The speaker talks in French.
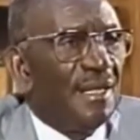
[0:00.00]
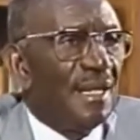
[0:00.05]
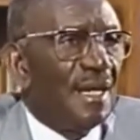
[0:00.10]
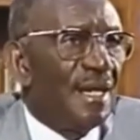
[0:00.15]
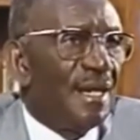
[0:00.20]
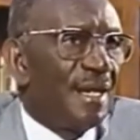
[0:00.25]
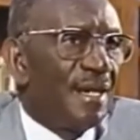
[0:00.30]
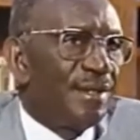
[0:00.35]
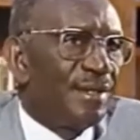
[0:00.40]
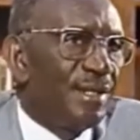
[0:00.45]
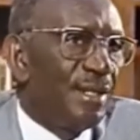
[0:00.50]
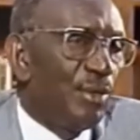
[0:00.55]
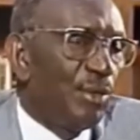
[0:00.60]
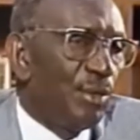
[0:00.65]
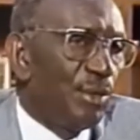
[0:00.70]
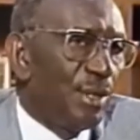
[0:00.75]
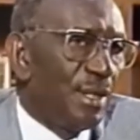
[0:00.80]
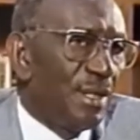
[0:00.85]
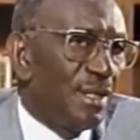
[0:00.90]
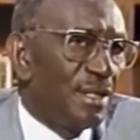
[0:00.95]
La
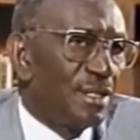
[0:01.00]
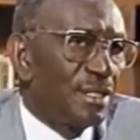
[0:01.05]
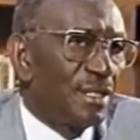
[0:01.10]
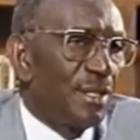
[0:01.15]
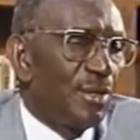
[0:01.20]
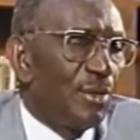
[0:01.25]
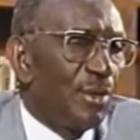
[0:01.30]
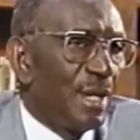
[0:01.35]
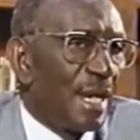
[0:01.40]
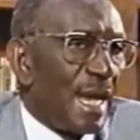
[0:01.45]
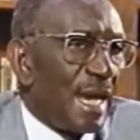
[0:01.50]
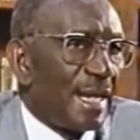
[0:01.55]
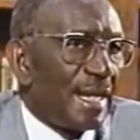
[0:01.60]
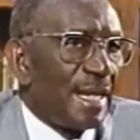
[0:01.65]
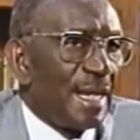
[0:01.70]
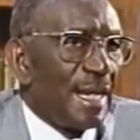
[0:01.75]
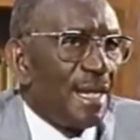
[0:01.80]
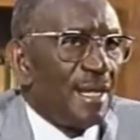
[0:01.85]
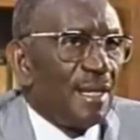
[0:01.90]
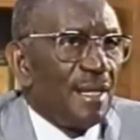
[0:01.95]
théorie selon
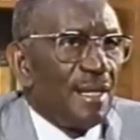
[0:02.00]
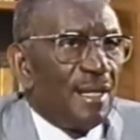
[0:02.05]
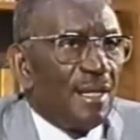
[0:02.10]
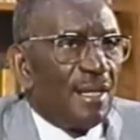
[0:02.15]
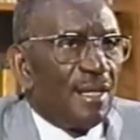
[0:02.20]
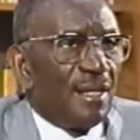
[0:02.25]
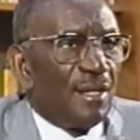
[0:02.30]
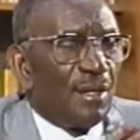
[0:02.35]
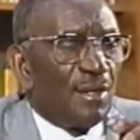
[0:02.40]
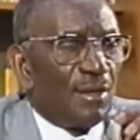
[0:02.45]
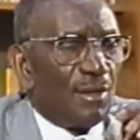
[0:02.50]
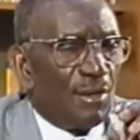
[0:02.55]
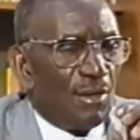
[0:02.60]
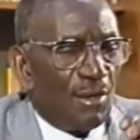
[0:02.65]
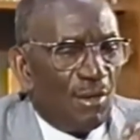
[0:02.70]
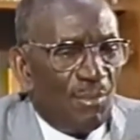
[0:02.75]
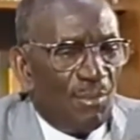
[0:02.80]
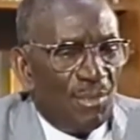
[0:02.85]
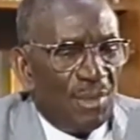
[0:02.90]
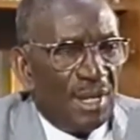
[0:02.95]
laquelle
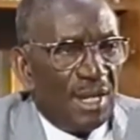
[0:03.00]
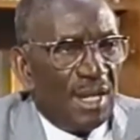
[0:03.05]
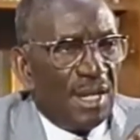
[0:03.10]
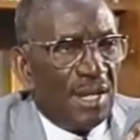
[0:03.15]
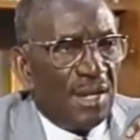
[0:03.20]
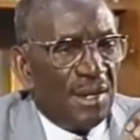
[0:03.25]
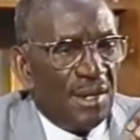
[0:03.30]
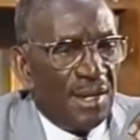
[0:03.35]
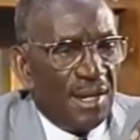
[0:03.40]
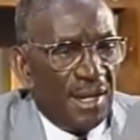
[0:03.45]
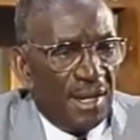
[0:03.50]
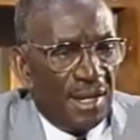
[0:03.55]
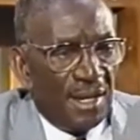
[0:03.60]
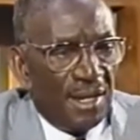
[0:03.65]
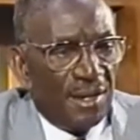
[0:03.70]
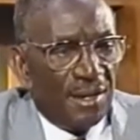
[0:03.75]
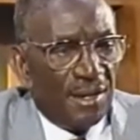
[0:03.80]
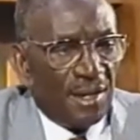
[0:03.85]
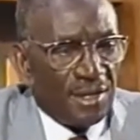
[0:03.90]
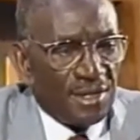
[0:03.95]
l'homme est né
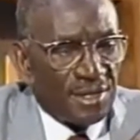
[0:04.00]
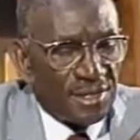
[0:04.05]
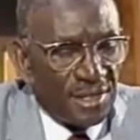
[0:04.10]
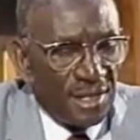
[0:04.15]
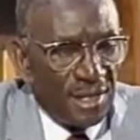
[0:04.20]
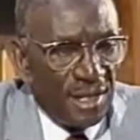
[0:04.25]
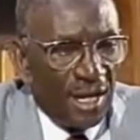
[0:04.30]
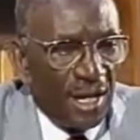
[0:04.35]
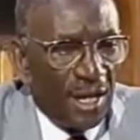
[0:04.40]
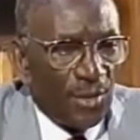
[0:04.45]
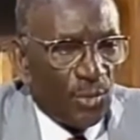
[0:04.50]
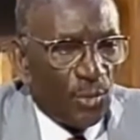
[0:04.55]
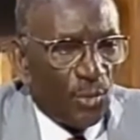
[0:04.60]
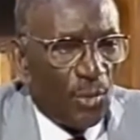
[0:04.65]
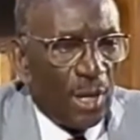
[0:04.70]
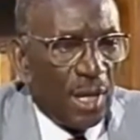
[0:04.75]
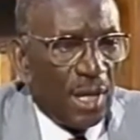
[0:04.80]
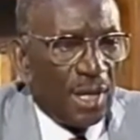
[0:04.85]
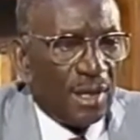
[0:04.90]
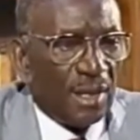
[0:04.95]
en un seul
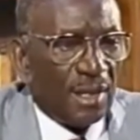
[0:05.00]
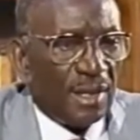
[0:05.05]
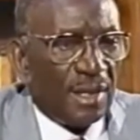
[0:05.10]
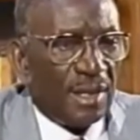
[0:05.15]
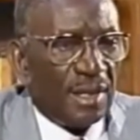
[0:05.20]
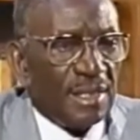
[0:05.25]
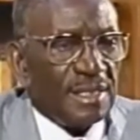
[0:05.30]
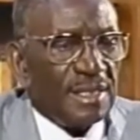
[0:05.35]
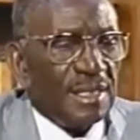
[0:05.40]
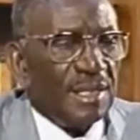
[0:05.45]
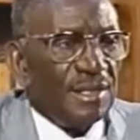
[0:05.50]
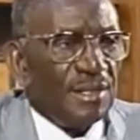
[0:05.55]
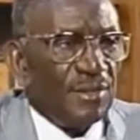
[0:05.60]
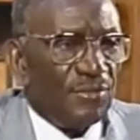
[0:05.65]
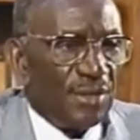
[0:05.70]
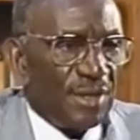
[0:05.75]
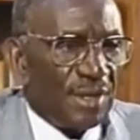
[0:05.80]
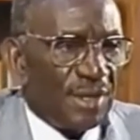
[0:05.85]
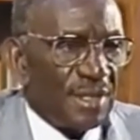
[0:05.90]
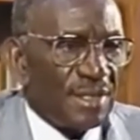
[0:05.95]
endroit et s'est
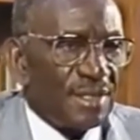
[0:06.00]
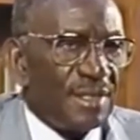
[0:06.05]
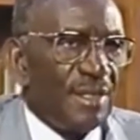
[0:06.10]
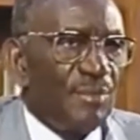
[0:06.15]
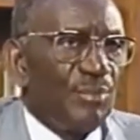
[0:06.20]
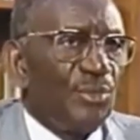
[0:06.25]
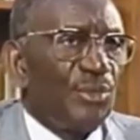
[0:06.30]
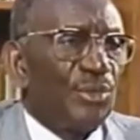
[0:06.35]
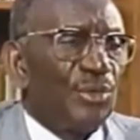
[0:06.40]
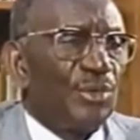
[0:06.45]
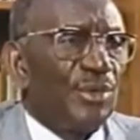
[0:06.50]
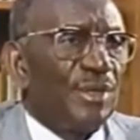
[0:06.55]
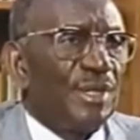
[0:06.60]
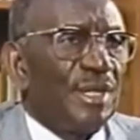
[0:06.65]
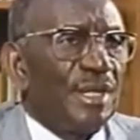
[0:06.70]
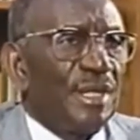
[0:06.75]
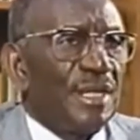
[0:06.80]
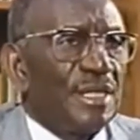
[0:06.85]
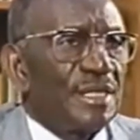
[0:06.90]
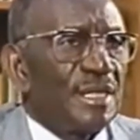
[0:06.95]
différencié pour
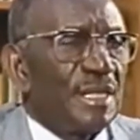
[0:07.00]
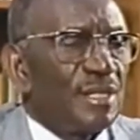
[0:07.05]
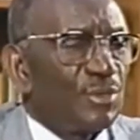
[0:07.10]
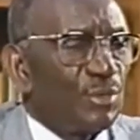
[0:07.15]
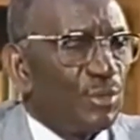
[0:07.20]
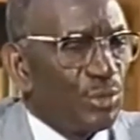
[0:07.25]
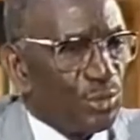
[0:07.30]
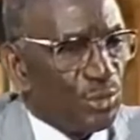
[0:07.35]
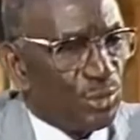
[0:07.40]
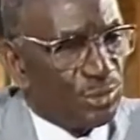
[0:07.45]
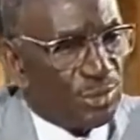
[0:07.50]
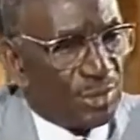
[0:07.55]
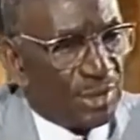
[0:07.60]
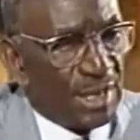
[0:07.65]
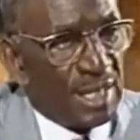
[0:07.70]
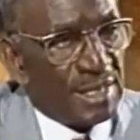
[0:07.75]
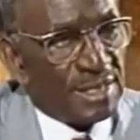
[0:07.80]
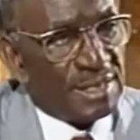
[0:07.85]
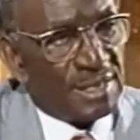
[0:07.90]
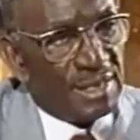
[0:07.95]
donner naissance aux autres
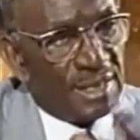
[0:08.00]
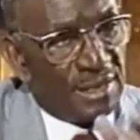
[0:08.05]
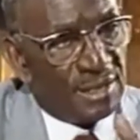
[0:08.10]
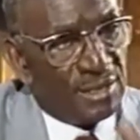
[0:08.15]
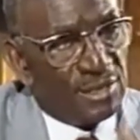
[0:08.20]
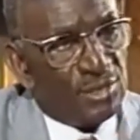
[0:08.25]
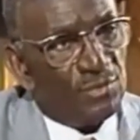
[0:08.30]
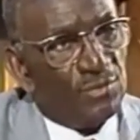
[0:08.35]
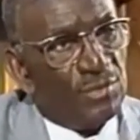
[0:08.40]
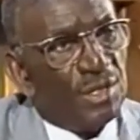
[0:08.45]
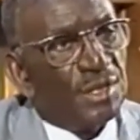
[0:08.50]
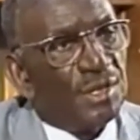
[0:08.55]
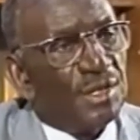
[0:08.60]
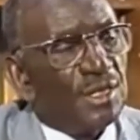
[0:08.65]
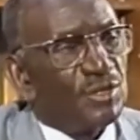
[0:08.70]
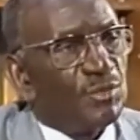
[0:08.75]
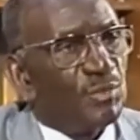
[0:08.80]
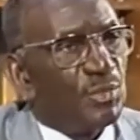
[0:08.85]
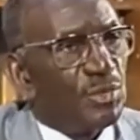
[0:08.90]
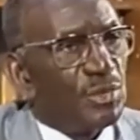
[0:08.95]
races, celle que je viens
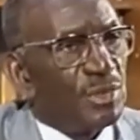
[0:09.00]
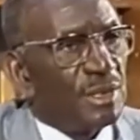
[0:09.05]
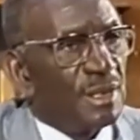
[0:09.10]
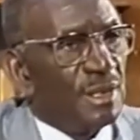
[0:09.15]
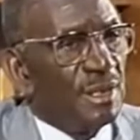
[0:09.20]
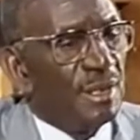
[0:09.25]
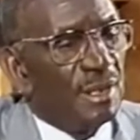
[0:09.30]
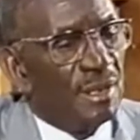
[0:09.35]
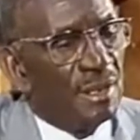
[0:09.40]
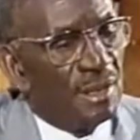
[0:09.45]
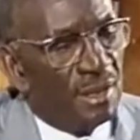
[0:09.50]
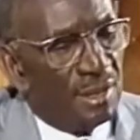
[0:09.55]
d'exposer,